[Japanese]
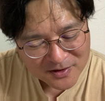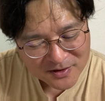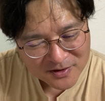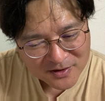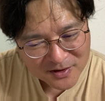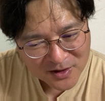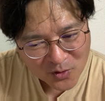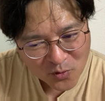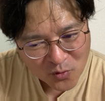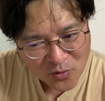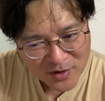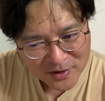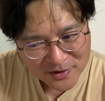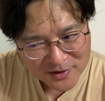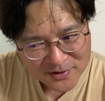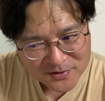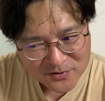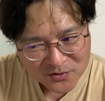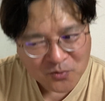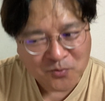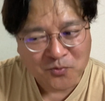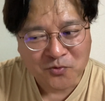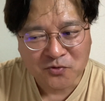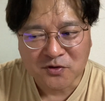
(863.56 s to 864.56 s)
やろうかなっ
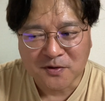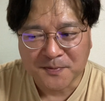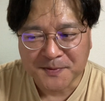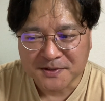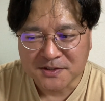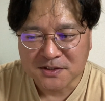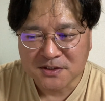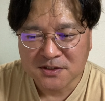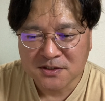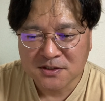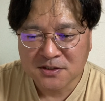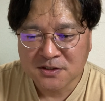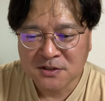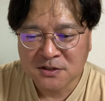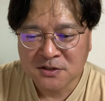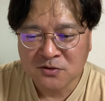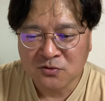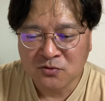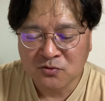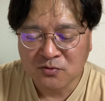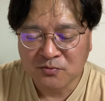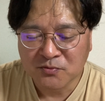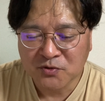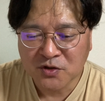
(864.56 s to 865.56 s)
て思ってます。そ
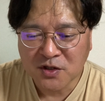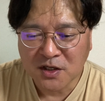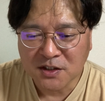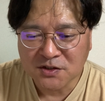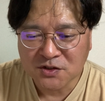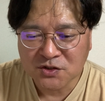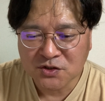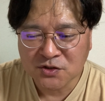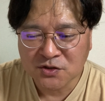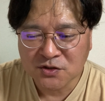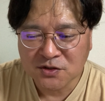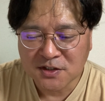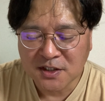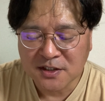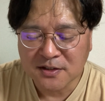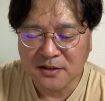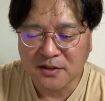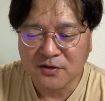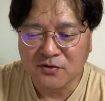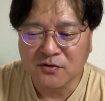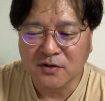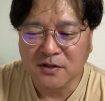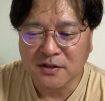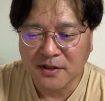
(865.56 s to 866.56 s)
の部活
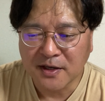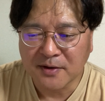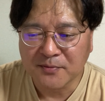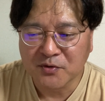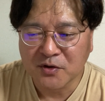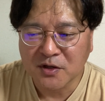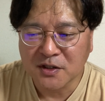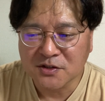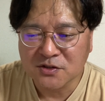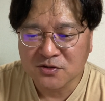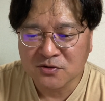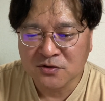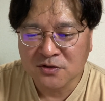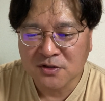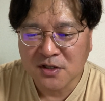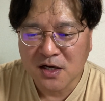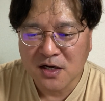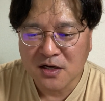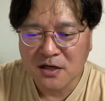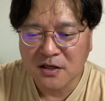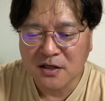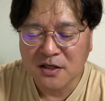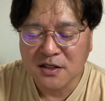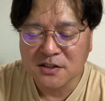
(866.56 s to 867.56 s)
チャンネルなんで、部活に
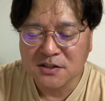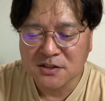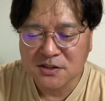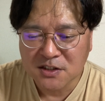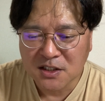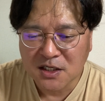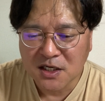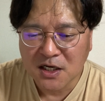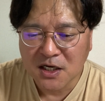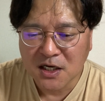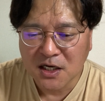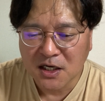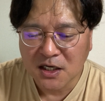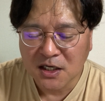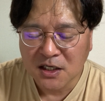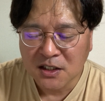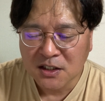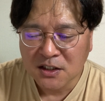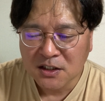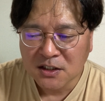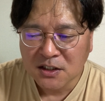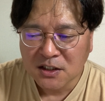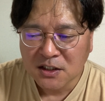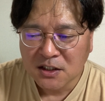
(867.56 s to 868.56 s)
関係した、
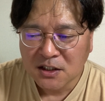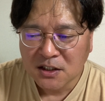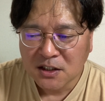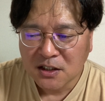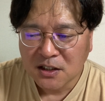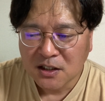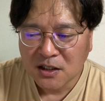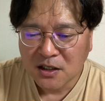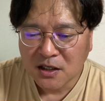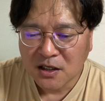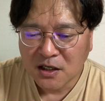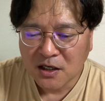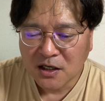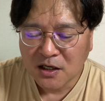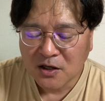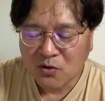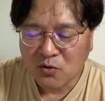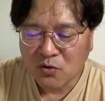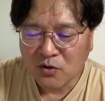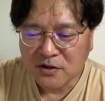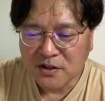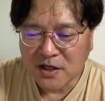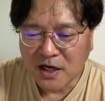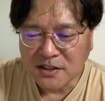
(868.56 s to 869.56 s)
えー、
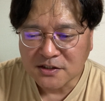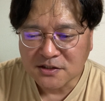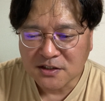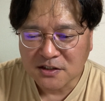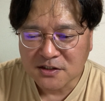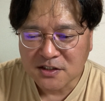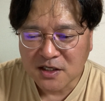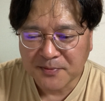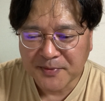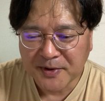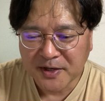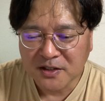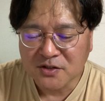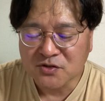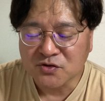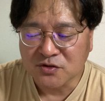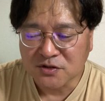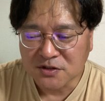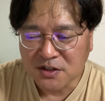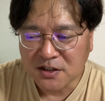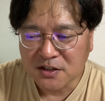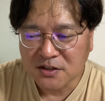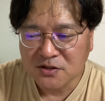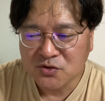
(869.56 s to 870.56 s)
こうやって朝喋らず
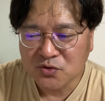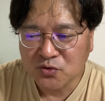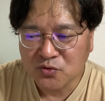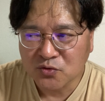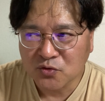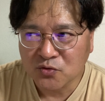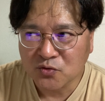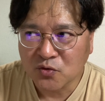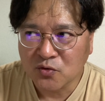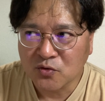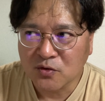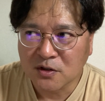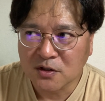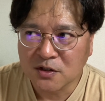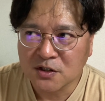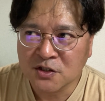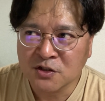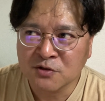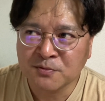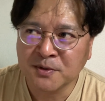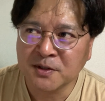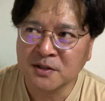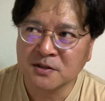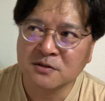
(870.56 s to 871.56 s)
にね、ちょっとど、
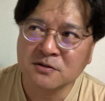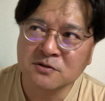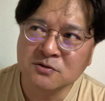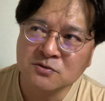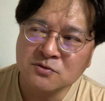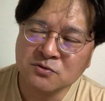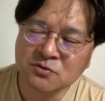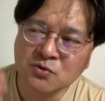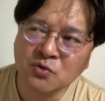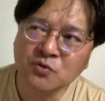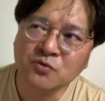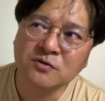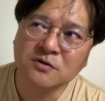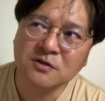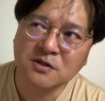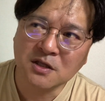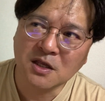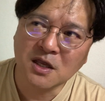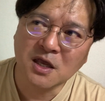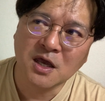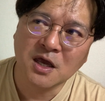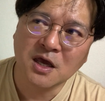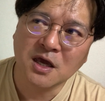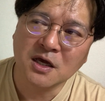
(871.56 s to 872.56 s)
昼間、撮っ
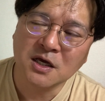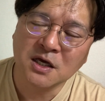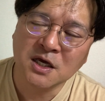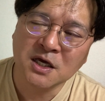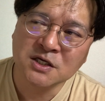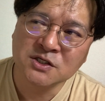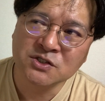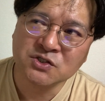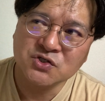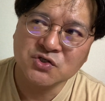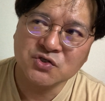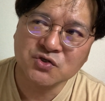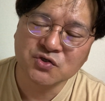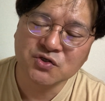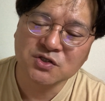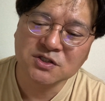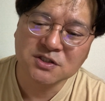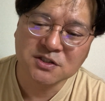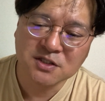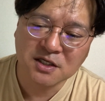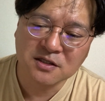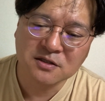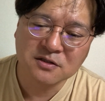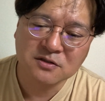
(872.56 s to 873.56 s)
て編集し
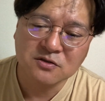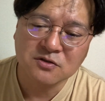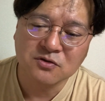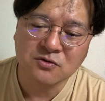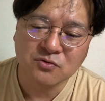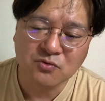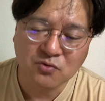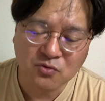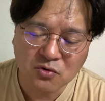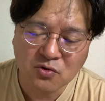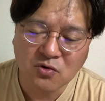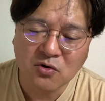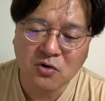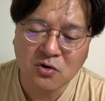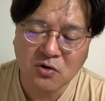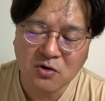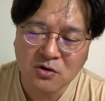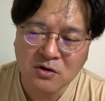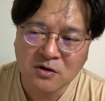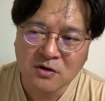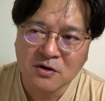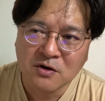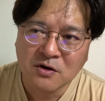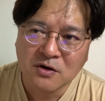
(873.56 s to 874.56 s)
てっていうのを、
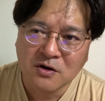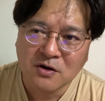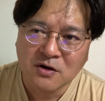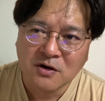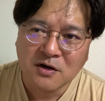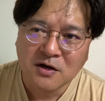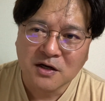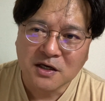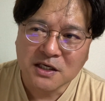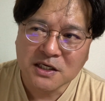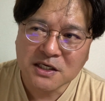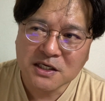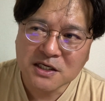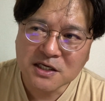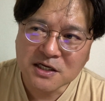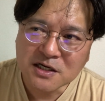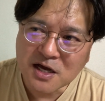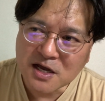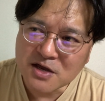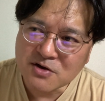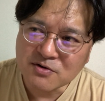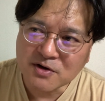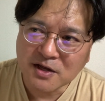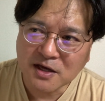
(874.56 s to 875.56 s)
一
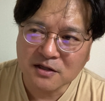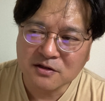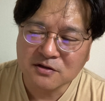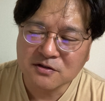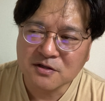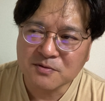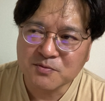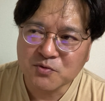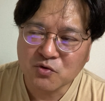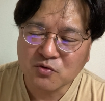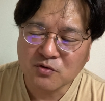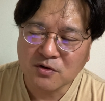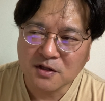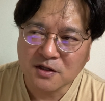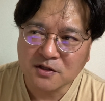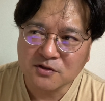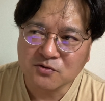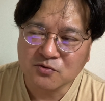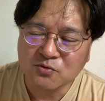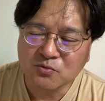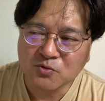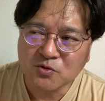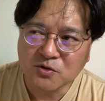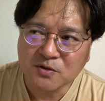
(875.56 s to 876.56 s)
回ぐらいやってみようかな
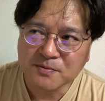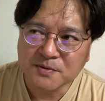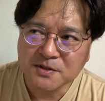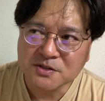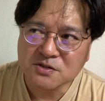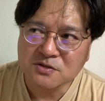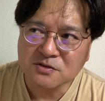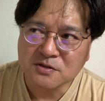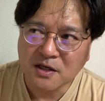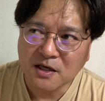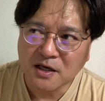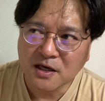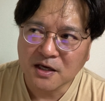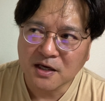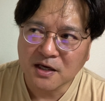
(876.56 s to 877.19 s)
と思いますね。